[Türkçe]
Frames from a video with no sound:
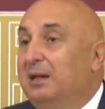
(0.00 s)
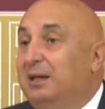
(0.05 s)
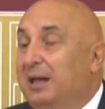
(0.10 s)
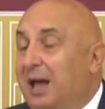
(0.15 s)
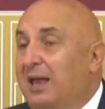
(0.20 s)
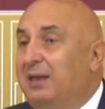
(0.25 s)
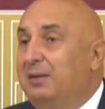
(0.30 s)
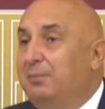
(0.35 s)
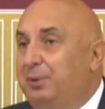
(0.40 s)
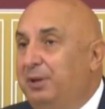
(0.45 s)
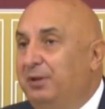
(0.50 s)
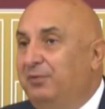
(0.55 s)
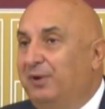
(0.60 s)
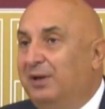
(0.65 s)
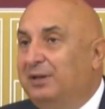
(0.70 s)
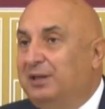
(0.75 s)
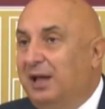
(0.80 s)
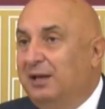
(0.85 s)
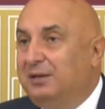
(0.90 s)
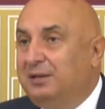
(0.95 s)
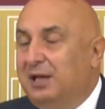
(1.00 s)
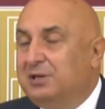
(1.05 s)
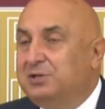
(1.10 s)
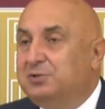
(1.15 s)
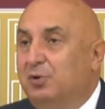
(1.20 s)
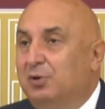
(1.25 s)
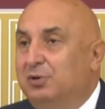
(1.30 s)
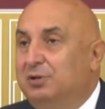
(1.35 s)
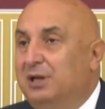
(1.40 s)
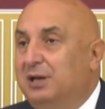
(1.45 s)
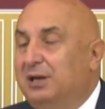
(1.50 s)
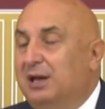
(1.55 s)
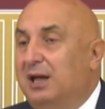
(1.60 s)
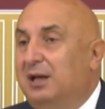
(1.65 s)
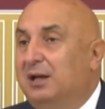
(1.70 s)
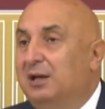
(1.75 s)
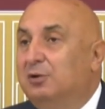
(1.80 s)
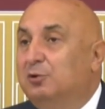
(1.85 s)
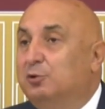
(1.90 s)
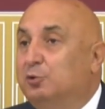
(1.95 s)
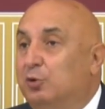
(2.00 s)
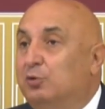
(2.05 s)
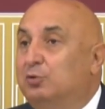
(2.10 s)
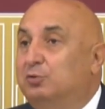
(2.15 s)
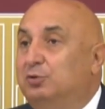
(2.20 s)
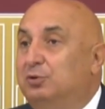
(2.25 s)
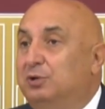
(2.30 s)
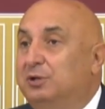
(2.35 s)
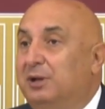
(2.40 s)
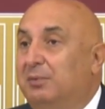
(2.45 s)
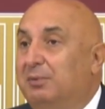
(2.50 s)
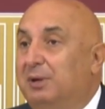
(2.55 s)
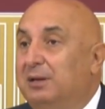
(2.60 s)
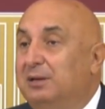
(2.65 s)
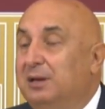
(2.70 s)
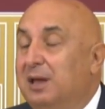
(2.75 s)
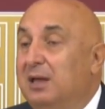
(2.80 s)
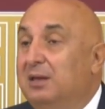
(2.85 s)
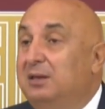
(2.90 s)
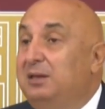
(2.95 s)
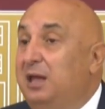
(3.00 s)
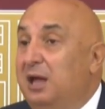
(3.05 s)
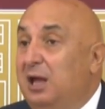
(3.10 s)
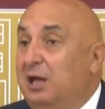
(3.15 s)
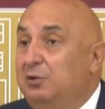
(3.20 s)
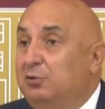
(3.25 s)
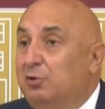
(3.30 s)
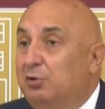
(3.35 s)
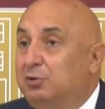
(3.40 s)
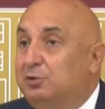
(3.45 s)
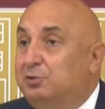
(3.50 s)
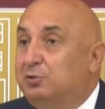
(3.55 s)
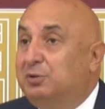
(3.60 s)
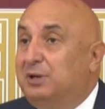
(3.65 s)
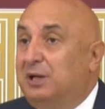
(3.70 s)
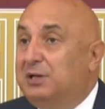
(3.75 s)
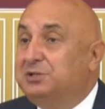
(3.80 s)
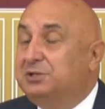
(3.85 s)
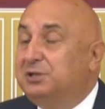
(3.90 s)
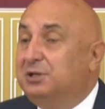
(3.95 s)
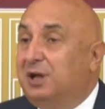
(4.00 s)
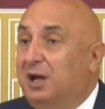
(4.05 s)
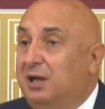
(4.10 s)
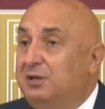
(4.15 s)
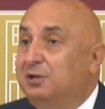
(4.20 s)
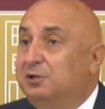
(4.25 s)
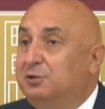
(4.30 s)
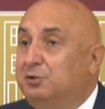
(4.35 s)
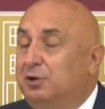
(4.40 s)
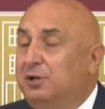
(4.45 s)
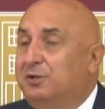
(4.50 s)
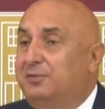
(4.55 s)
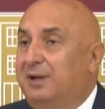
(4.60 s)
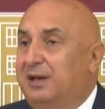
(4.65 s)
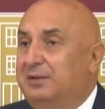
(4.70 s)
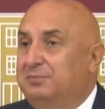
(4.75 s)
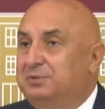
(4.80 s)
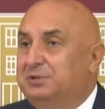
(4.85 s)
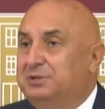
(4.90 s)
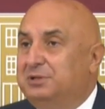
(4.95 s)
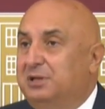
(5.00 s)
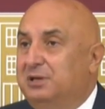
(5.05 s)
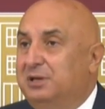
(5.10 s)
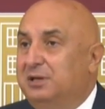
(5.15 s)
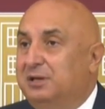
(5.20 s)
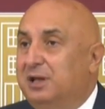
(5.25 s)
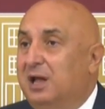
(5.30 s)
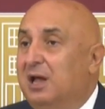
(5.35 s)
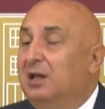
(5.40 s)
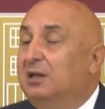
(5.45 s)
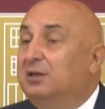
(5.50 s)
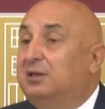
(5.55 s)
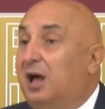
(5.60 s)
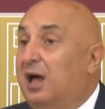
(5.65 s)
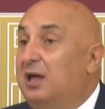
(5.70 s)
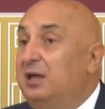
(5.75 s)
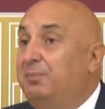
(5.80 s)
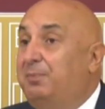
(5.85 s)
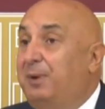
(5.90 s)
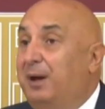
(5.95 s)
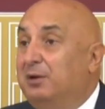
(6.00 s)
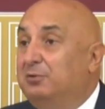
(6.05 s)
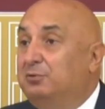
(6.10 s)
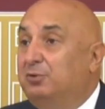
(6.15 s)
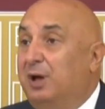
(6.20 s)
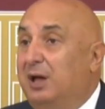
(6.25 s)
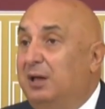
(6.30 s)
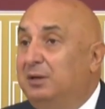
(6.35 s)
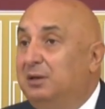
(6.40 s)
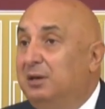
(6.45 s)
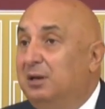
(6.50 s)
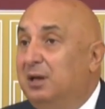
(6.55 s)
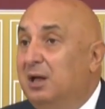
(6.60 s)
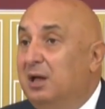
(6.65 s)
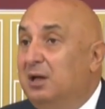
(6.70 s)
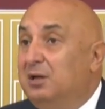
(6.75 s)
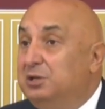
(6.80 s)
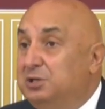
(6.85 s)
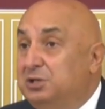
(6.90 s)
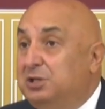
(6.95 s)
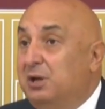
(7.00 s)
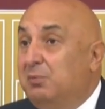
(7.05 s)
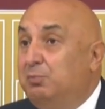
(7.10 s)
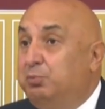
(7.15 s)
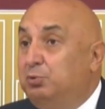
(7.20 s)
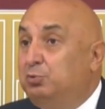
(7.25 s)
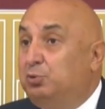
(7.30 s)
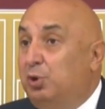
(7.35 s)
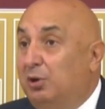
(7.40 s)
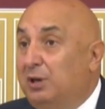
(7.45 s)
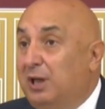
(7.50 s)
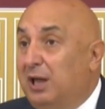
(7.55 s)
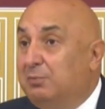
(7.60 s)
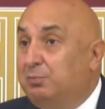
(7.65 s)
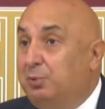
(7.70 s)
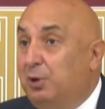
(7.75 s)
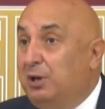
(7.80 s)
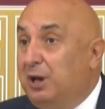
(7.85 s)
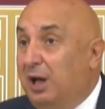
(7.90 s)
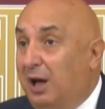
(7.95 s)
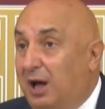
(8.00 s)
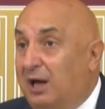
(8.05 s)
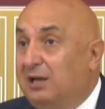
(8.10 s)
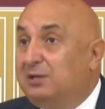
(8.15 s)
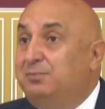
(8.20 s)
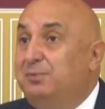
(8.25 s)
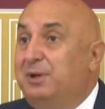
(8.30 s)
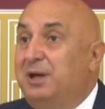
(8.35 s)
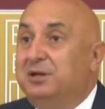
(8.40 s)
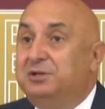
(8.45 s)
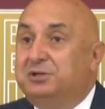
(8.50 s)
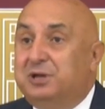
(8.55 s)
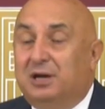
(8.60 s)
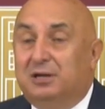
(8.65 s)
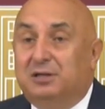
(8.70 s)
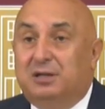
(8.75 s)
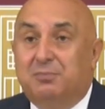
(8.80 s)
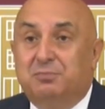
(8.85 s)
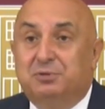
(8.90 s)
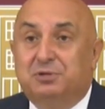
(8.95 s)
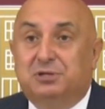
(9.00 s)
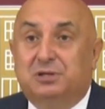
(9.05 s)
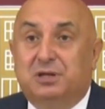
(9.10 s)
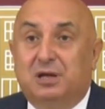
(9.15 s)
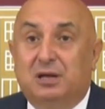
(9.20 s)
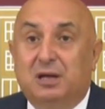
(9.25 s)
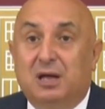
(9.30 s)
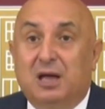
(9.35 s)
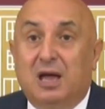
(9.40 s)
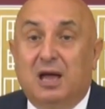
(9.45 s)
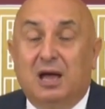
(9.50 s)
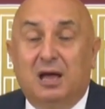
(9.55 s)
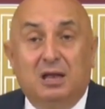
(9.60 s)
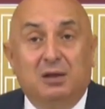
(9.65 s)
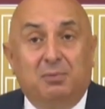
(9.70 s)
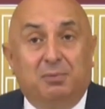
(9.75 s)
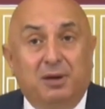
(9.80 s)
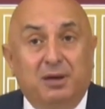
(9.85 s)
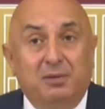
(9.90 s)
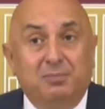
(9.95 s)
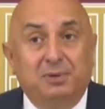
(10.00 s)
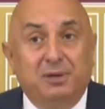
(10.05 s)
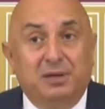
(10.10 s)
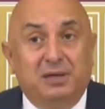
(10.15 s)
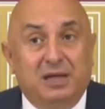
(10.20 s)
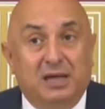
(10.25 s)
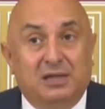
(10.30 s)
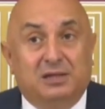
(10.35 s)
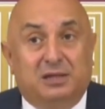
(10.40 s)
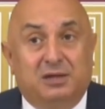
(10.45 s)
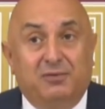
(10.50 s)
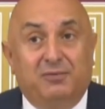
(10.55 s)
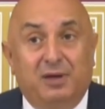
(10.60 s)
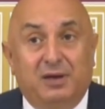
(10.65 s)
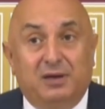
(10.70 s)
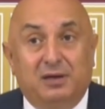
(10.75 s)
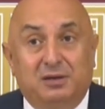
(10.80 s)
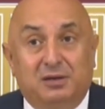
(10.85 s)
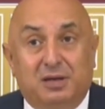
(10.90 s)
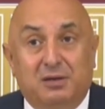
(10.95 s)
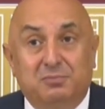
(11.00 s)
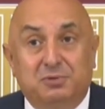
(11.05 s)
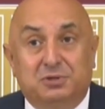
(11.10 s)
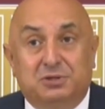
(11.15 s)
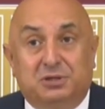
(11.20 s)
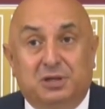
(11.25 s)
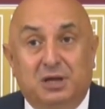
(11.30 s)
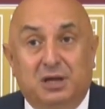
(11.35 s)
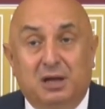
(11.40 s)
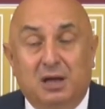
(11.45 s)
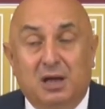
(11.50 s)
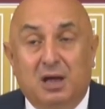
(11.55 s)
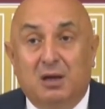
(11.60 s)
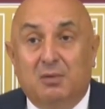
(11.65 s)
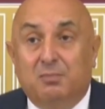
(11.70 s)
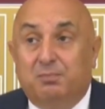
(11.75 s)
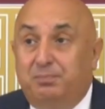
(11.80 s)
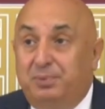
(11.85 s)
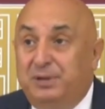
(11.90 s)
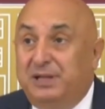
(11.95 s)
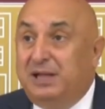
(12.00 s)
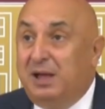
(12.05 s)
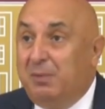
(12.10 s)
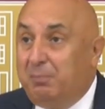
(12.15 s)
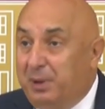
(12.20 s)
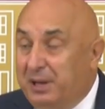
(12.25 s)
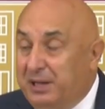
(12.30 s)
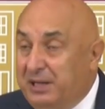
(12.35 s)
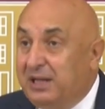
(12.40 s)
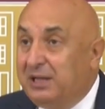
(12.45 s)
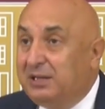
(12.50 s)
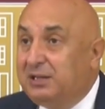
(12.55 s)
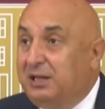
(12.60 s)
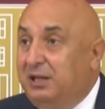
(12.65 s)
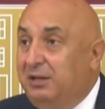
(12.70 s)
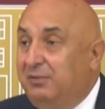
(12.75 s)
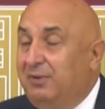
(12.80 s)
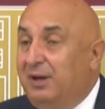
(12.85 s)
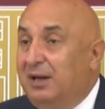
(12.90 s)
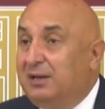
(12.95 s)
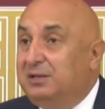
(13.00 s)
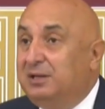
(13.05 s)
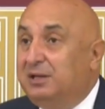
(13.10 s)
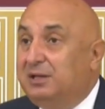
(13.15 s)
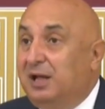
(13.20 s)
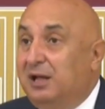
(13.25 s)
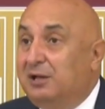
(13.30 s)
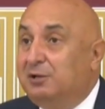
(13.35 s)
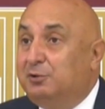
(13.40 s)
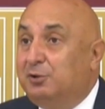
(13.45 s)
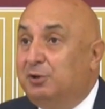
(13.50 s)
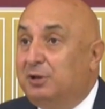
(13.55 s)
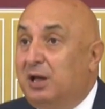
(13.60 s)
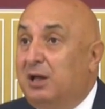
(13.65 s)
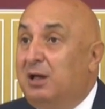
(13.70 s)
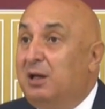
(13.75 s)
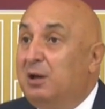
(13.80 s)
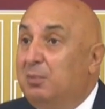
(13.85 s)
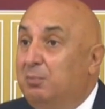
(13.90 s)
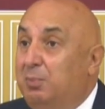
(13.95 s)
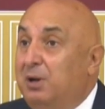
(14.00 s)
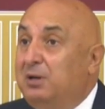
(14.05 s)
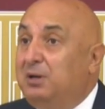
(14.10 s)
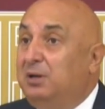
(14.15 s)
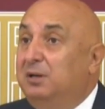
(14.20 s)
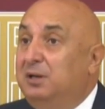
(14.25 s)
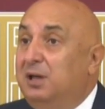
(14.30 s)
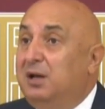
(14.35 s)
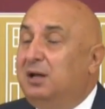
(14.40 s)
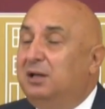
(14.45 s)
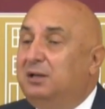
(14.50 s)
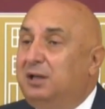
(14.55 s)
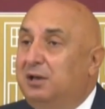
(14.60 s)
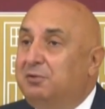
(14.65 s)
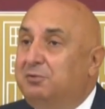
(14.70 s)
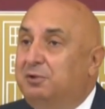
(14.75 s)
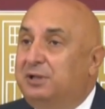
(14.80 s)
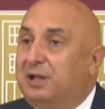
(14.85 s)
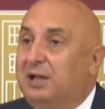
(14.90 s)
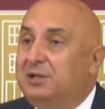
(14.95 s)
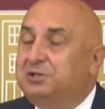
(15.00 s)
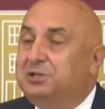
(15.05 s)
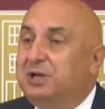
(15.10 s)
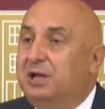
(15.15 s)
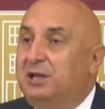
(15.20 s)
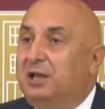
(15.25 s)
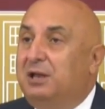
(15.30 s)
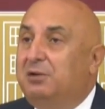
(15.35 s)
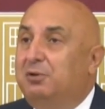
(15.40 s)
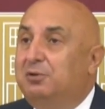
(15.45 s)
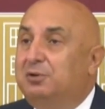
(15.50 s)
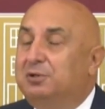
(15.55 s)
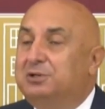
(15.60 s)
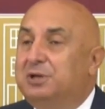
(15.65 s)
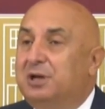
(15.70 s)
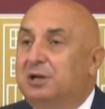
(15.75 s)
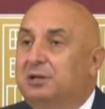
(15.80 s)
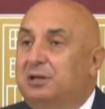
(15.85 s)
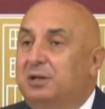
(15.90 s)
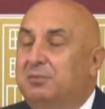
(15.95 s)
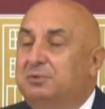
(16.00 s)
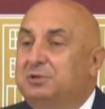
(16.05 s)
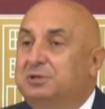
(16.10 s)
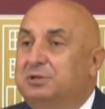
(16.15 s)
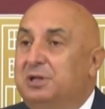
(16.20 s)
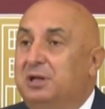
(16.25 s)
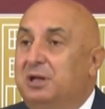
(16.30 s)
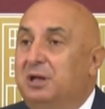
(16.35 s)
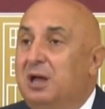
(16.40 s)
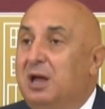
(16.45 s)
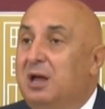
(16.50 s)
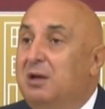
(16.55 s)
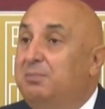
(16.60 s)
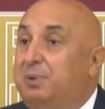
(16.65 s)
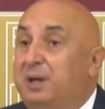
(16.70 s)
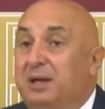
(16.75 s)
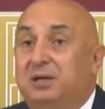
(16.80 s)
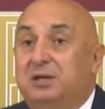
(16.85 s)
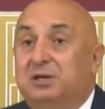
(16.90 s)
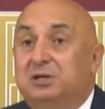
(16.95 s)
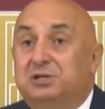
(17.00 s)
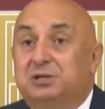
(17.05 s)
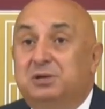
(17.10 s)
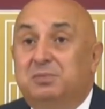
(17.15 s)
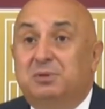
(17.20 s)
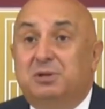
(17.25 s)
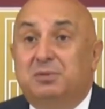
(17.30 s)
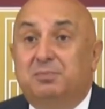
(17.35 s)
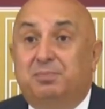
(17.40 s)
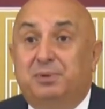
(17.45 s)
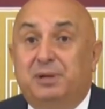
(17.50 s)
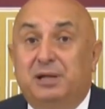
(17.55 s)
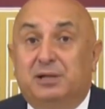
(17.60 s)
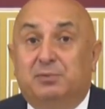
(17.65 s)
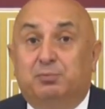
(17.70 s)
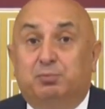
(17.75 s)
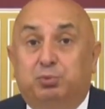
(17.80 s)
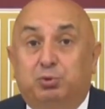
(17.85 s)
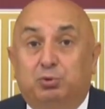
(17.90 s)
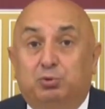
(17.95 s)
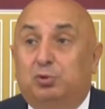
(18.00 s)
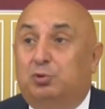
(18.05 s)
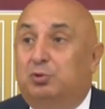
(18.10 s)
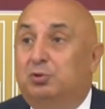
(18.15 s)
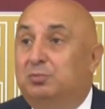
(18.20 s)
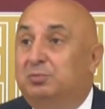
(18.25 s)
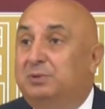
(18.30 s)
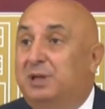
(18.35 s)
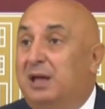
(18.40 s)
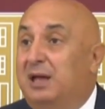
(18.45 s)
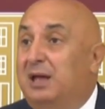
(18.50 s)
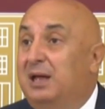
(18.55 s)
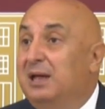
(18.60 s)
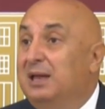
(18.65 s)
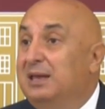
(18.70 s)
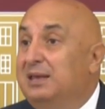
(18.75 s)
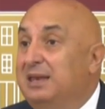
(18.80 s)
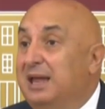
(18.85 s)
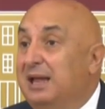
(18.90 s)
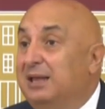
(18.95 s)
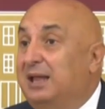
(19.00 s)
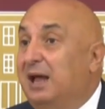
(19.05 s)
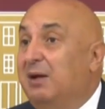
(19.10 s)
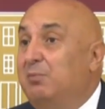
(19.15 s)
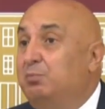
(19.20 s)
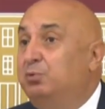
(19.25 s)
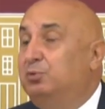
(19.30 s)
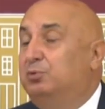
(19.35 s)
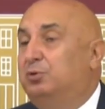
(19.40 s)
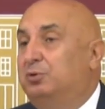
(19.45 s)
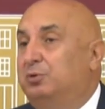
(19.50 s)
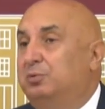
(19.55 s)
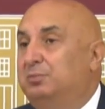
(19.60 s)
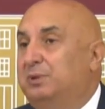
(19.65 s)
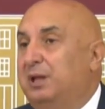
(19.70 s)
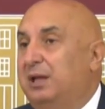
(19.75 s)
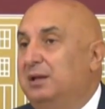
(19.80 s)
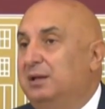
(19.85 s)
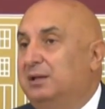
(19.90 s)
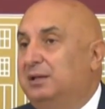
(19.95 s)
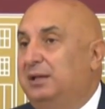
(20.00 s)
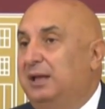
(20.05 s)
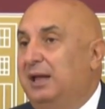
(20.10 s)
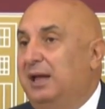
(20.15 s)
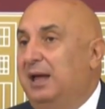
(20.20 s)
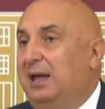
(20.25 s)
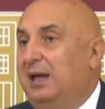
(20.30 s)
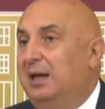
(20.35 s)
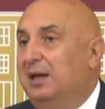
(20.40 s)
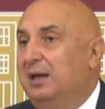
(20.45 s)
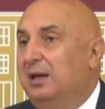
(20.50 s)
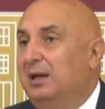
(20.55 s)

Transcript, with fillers: Yani bir vatandaş onlara sorduğu zaman niye yoksullaştık? Hani söz vermiştiniz. Tayyip Erdoğan işte bu dolar böyle artmayacak demişti. Hele bana bir yetki verin demişti. de yetkiyi verdikten sonra bakın ne kadar güzel şeyler olacak demişti. Peki şimdi biz bu durumda neden bu durumdayız diye